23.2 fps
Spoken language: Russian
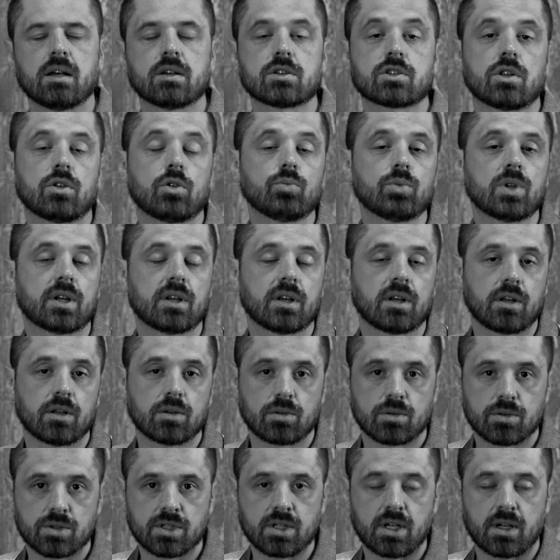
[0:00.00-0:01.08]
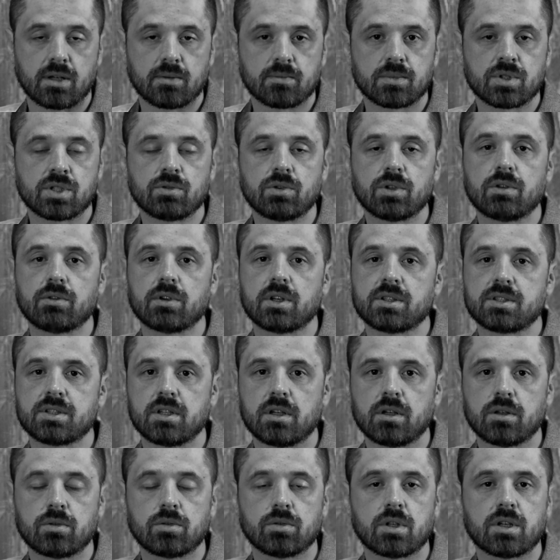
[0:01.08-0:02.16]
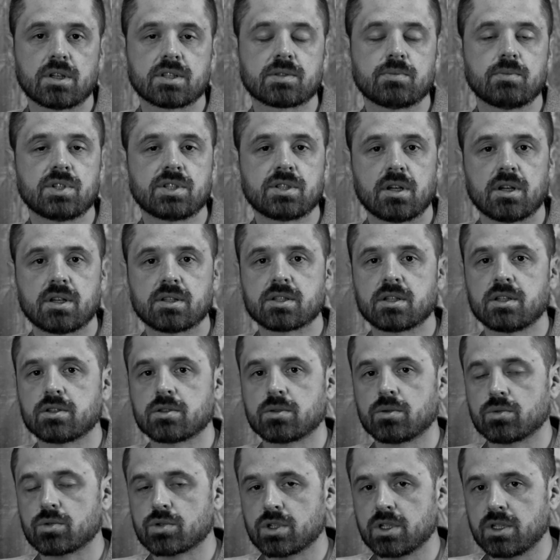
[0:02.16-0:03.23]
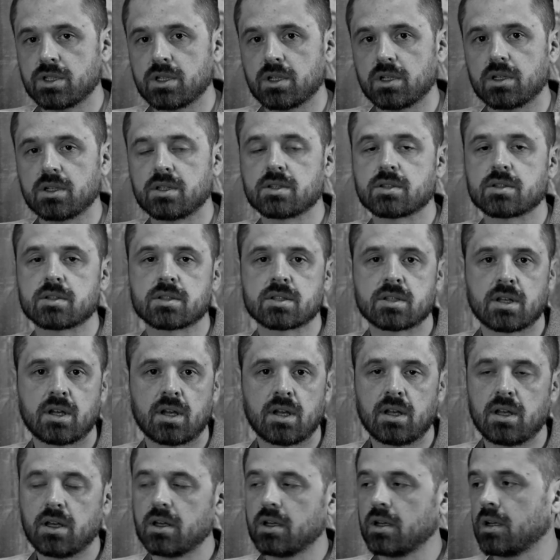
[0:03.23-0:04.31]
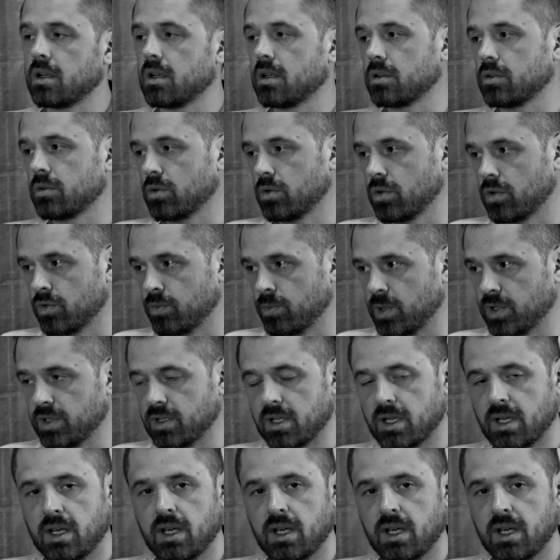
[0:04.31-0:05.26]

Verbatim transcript: Шалом, дорогие друзья! Сегодня в гостях у нас мессианский служитель из Израиля Эли Дорфман.